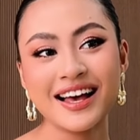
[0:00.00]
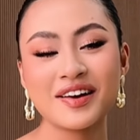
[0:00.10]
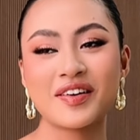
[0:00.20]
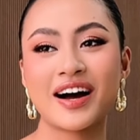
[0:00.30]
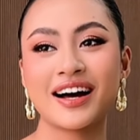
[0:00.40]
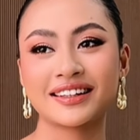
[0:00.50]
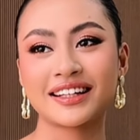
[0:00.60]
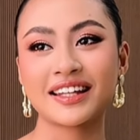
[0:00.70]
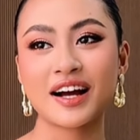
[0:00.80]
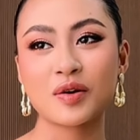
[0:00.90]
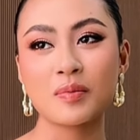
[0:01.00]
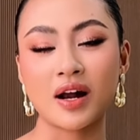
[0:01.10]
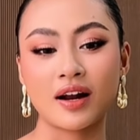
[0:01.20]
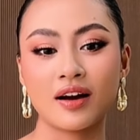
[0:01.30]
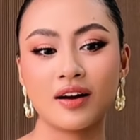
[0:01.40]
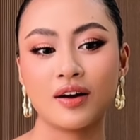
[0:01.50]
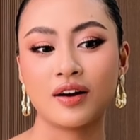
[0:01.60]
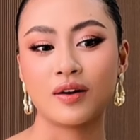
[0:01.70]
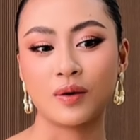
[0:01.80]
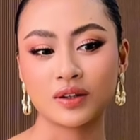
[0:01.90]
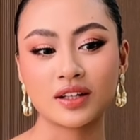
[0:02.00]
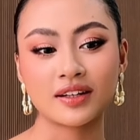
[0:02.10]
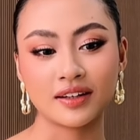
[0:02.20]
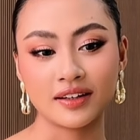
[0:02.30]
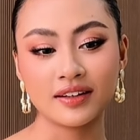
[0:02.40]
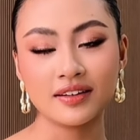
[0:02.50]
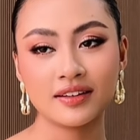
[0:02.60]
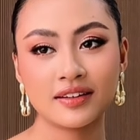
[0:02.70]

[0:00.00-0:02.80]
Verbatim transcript: và Tata cũng bảo là Ủa thật hả